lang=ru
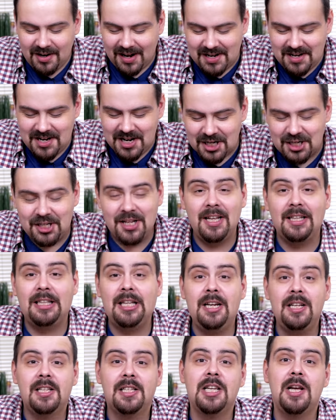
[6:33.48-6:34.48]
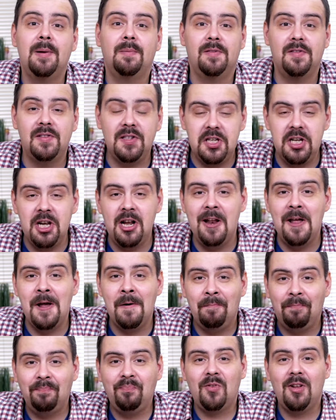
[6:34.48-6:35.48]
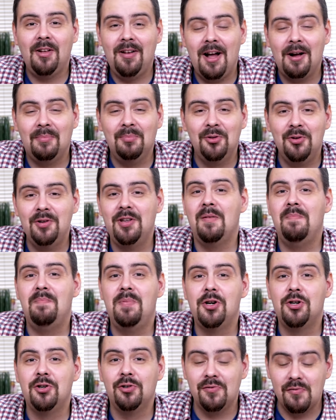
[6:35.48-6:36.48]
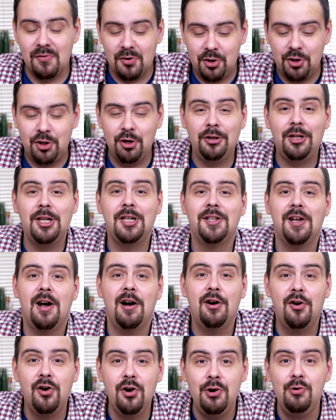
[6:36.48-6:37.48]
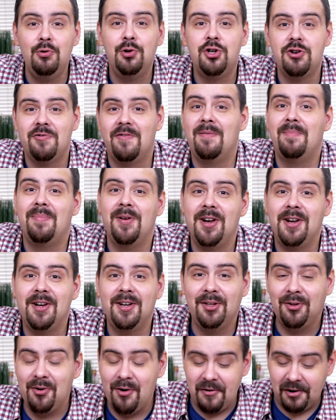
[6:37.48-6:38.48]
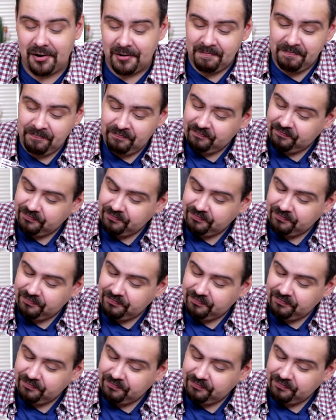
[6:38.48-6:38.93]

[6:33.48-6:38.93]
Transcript: Конечно, это рецепт в стиле, как многие пишут, вот что ты за хрючево приготовил.